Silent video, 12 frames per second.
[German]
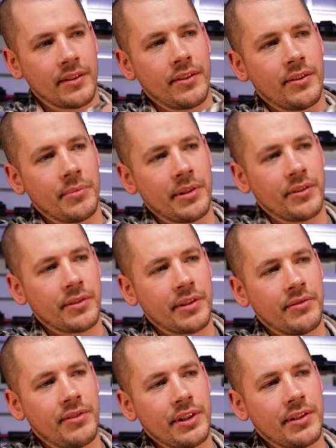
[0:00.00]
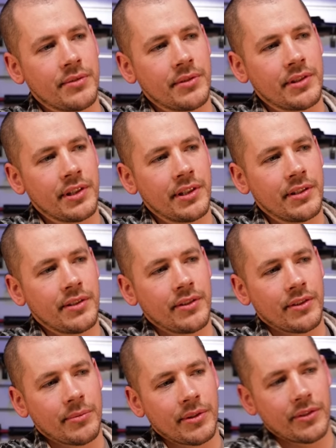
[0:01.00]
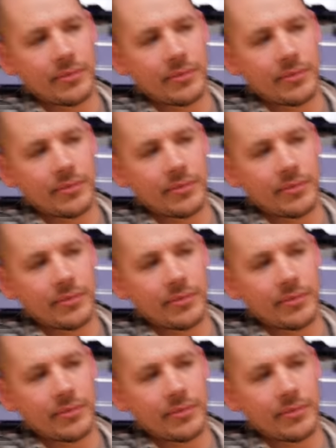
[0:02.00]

Das ist nochmal so ein Gewicht und hier hinten ist nochmal